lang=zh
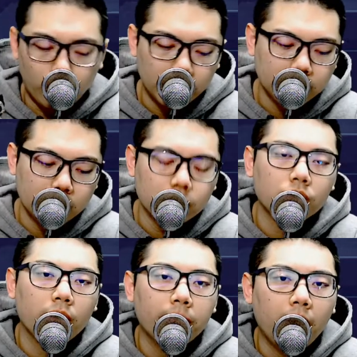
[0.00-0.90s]
我一直跟
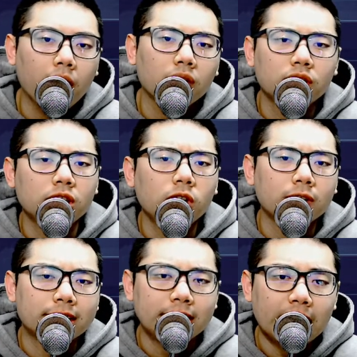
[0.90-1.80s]
学员报告，其实这
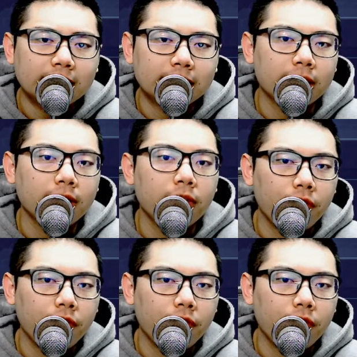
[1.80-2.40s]
种战争